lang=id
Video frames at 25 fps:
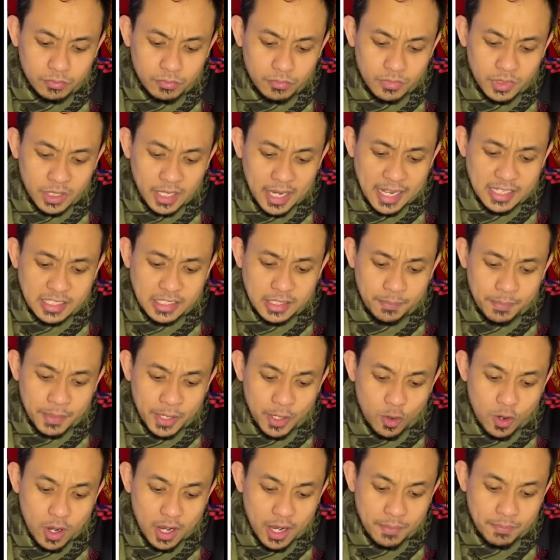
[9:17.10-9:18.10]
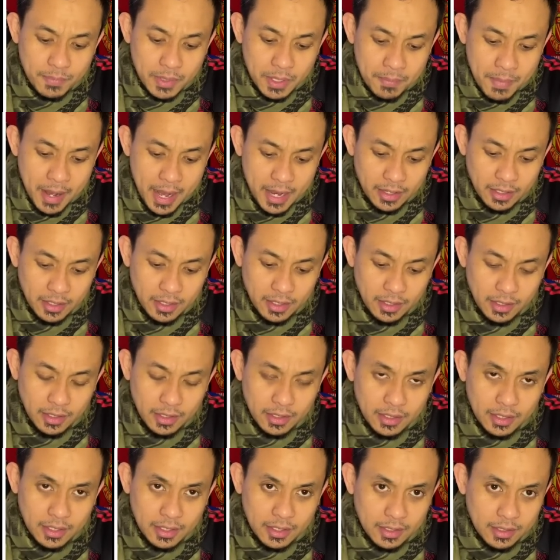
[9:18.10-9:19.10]
Casemiro akan bermain
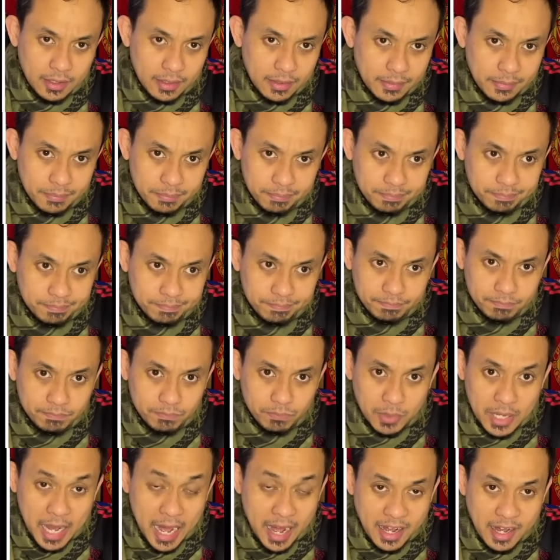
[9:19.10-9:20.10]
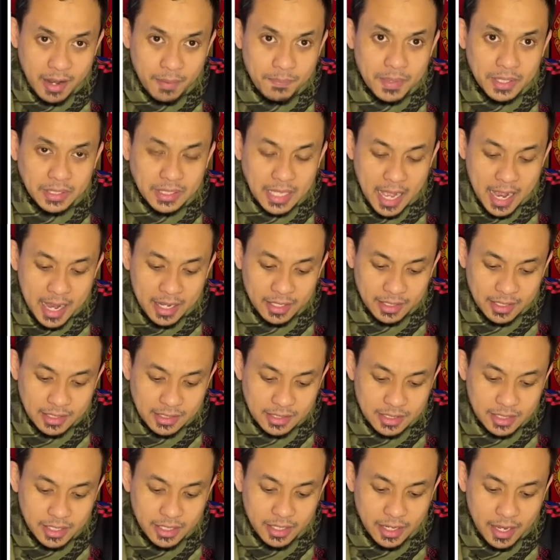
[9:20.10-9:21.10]
di uh, gelandang bertahan ya
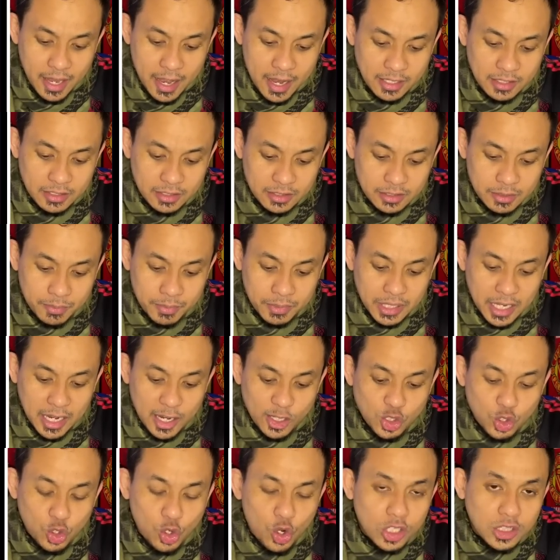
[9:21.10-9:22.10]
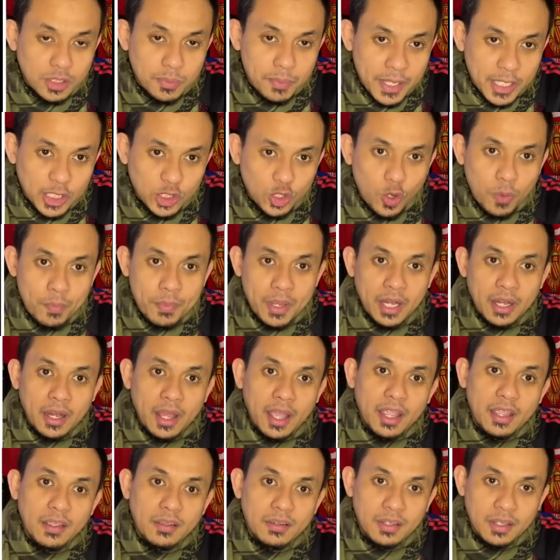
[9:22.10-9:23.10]
sendirian, sementara Scott
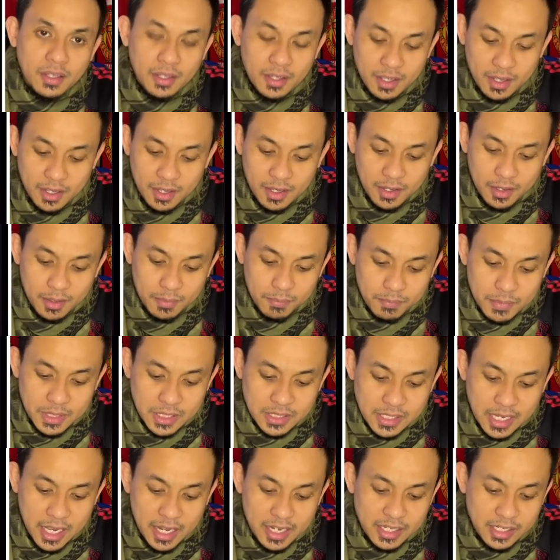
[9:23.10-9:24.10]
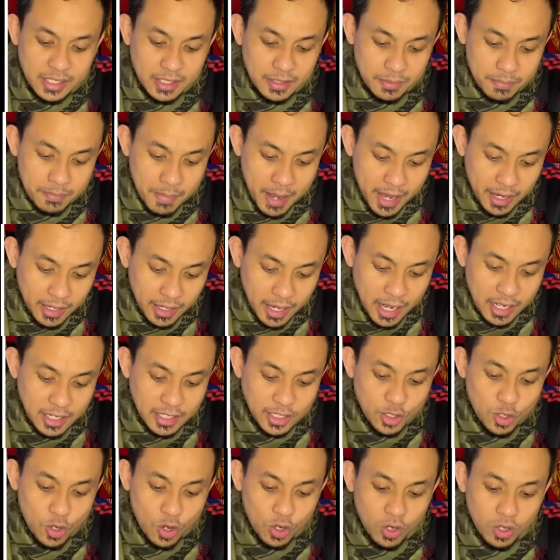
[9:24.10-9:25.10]
McTominay bisa dimainkan
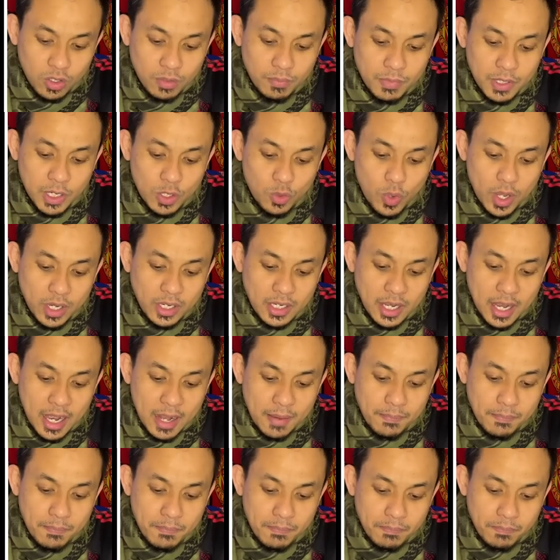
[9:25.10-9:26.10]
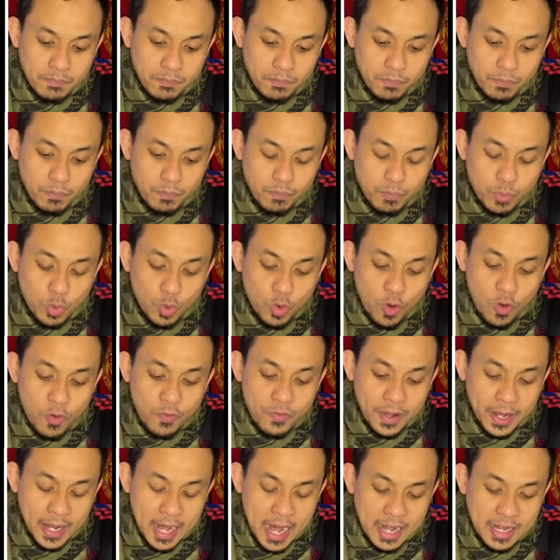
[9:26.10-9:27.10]
didorong berduet dengan Bruno
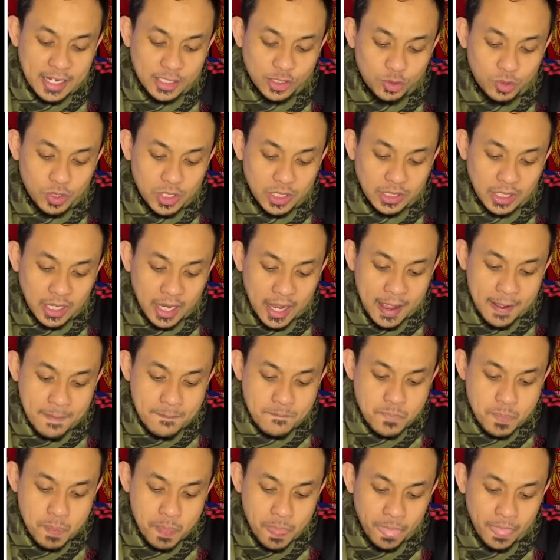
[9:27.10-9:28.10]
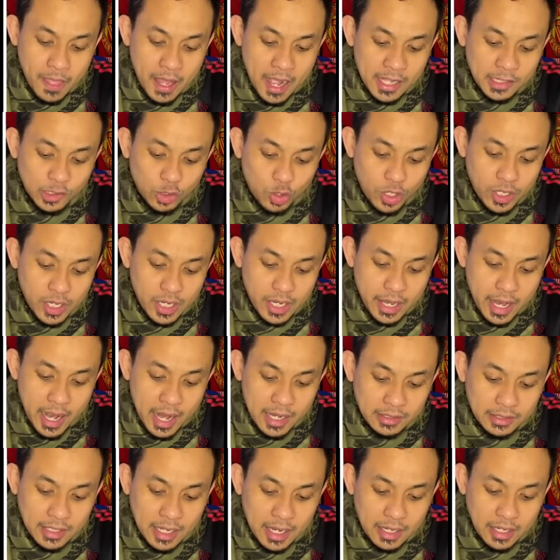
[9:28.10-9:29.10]
Fernandes tuh di tengah, Anthony di
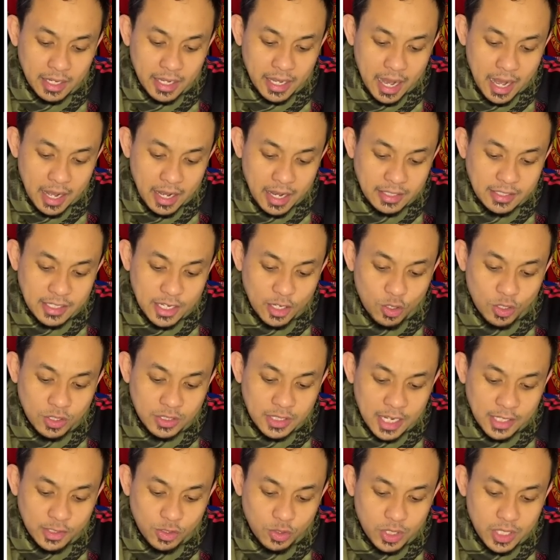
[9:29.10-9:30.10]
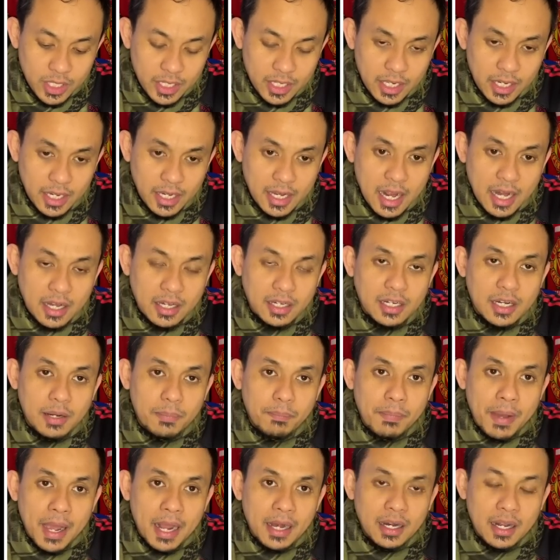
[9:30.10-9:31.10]
kanan, di kanan Jadon Sancho di kiri dan di
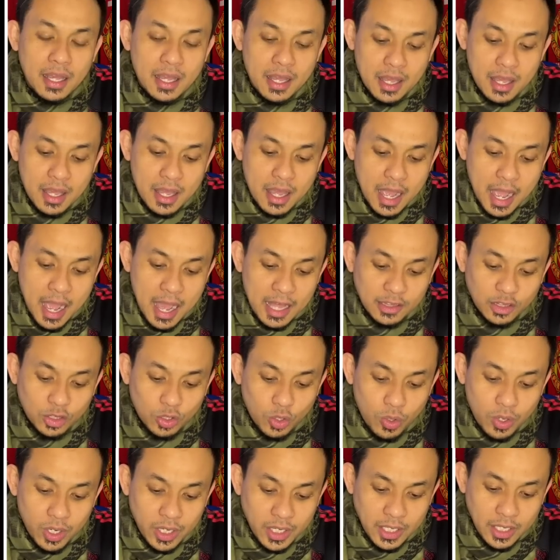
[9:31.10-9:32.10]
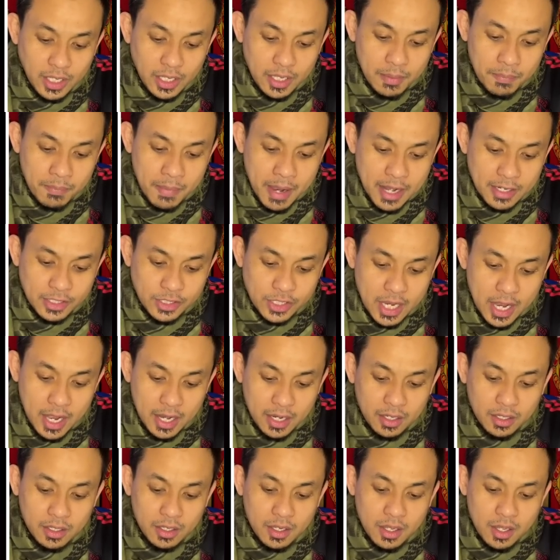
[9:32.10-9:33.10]
depan Anthony
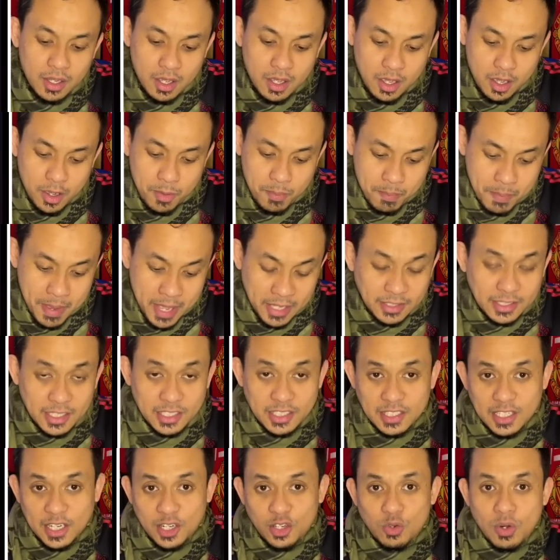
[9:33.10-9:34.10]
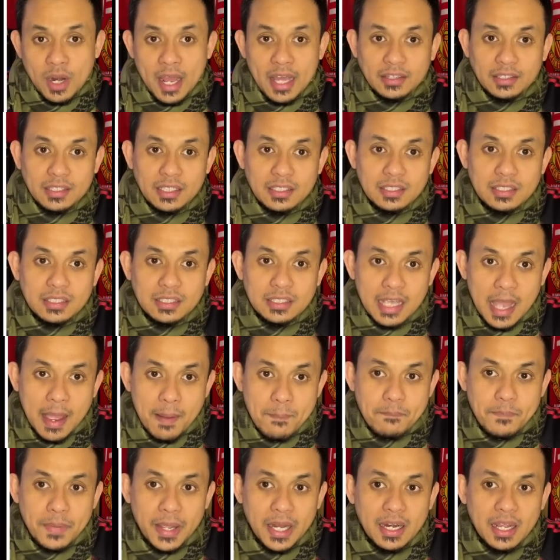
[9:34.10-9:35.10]
Martial. Manchester United
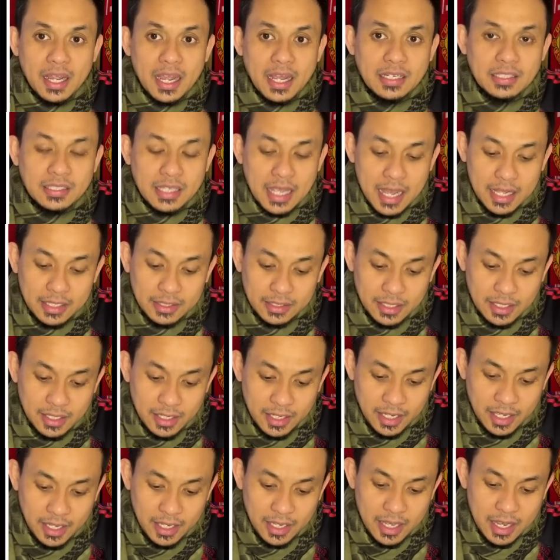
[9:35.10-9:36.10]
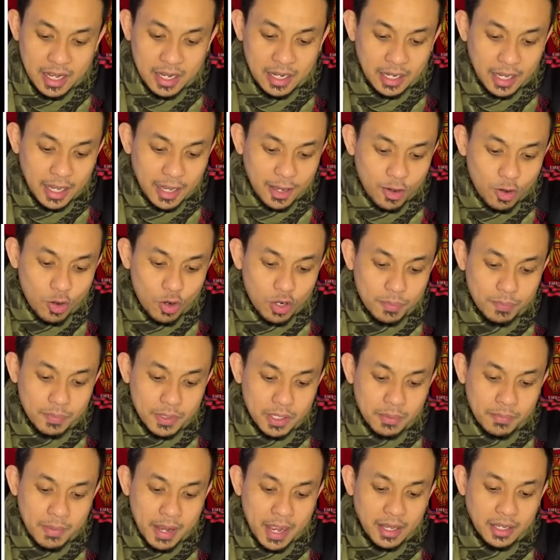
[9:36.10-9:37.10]
sampai dengan saat ini rekor
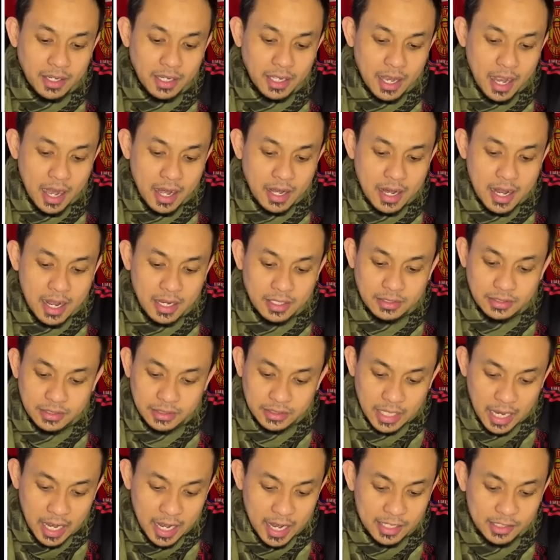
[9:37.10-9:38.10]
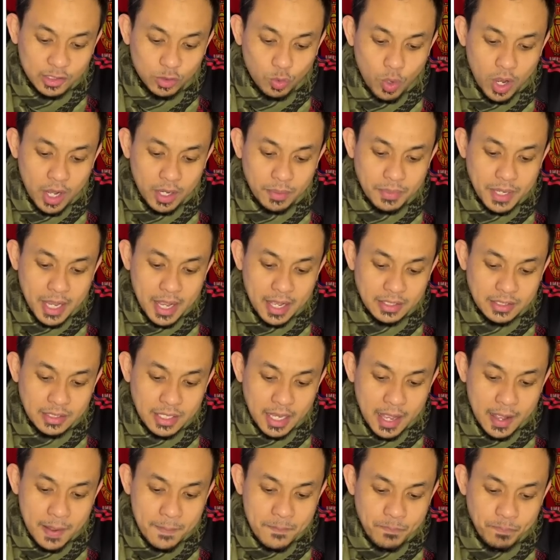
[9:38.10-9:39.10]
bermain di kandang sangat luar
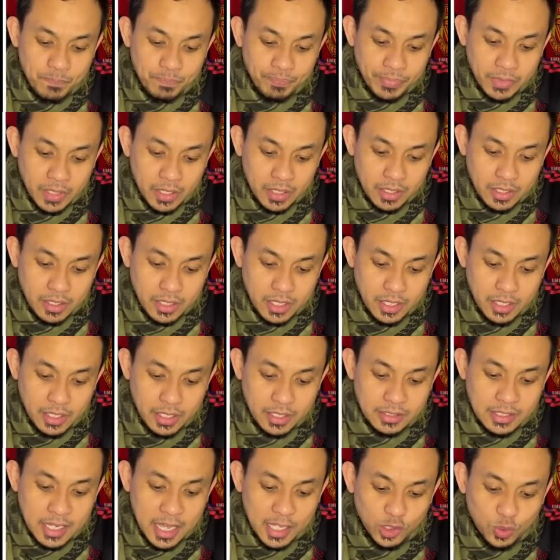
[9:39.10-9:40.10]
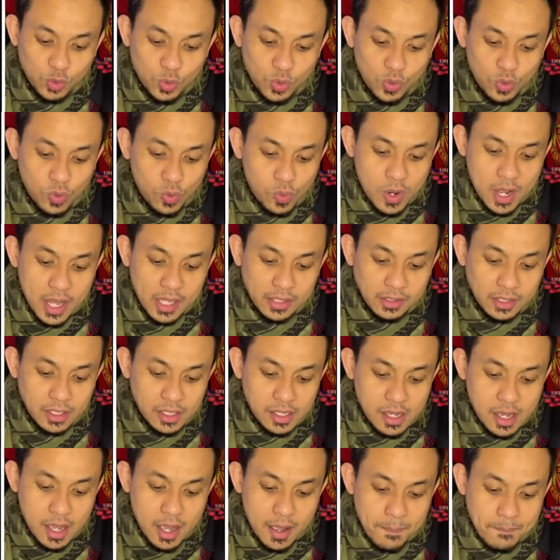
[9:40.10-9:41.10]
biasa di 1 2
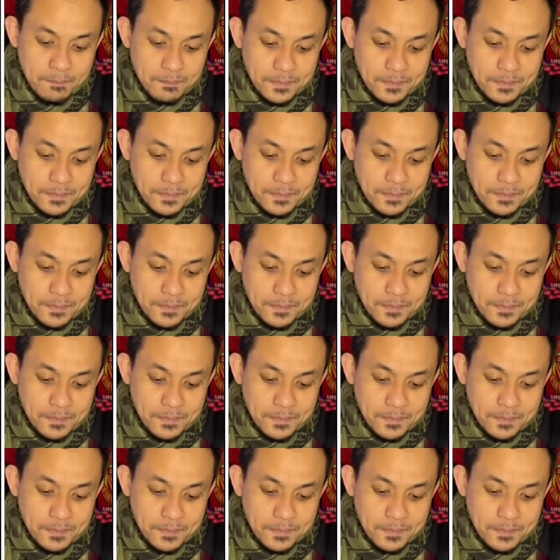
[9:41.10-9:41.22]
3 4 5 6 7